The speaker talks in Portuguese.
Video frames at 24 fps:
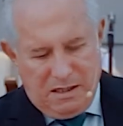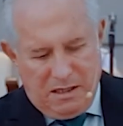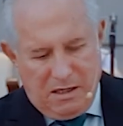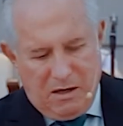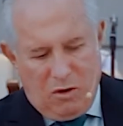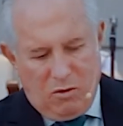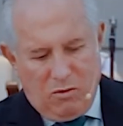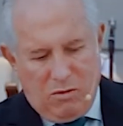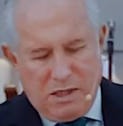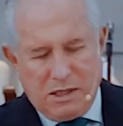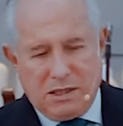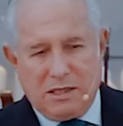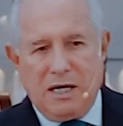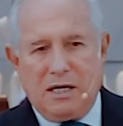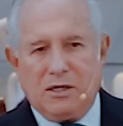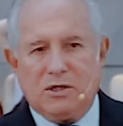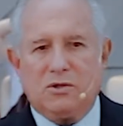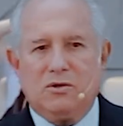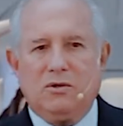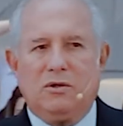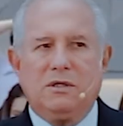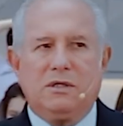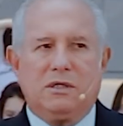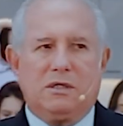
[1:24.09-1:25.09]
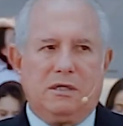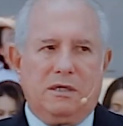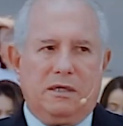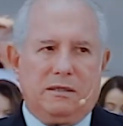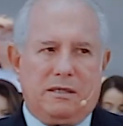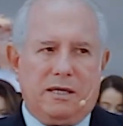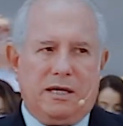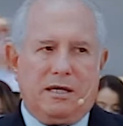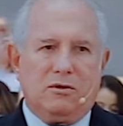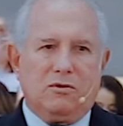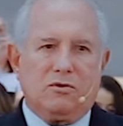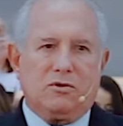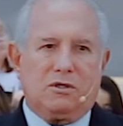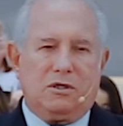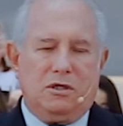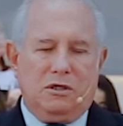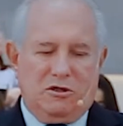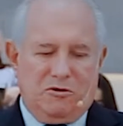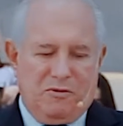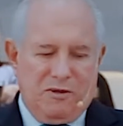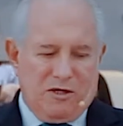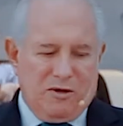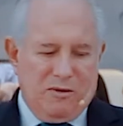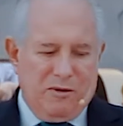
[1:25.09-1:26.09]
Em algumas nações que
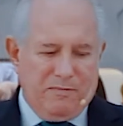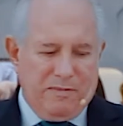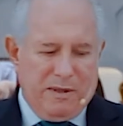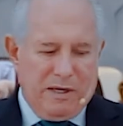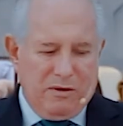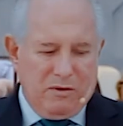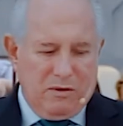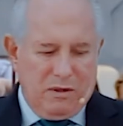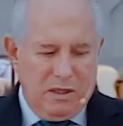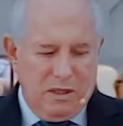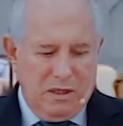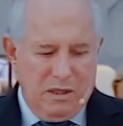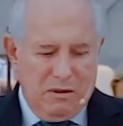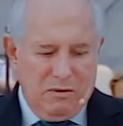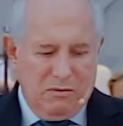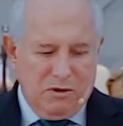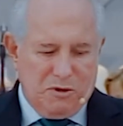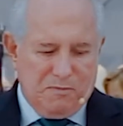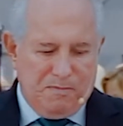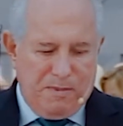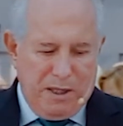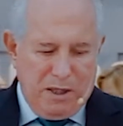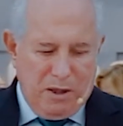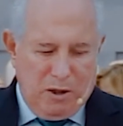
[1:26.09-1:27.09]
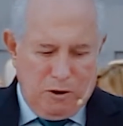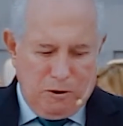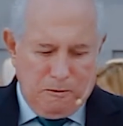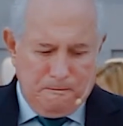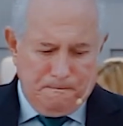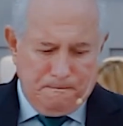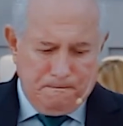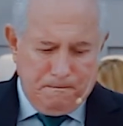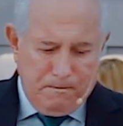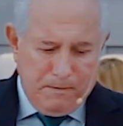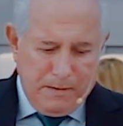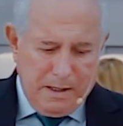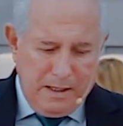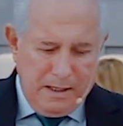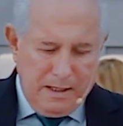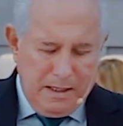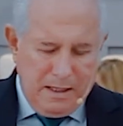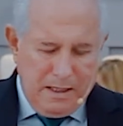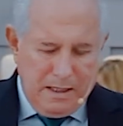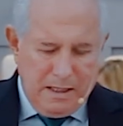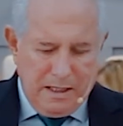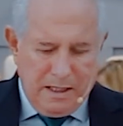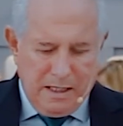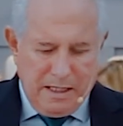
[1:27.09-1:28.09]
traduzidos, especialmente para o espanhol,
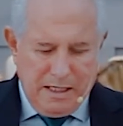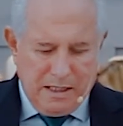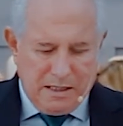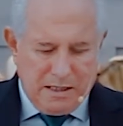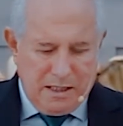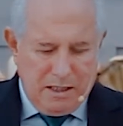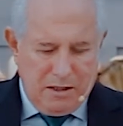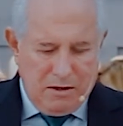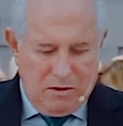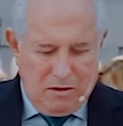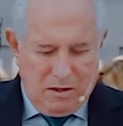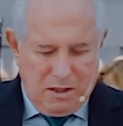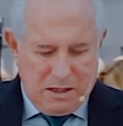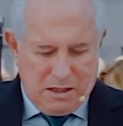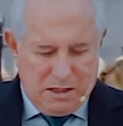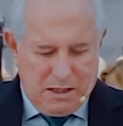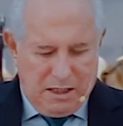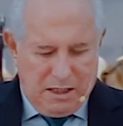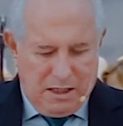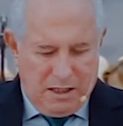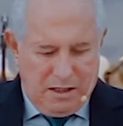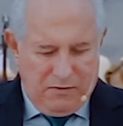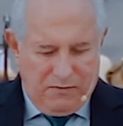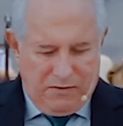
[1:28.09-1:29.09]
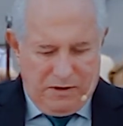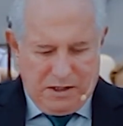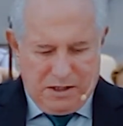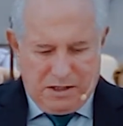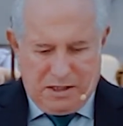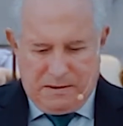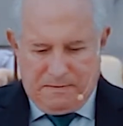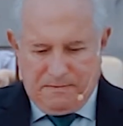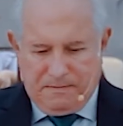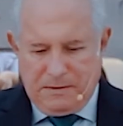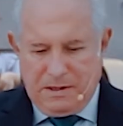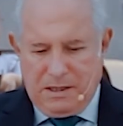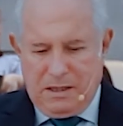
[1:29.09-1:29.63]
essa nossa revista.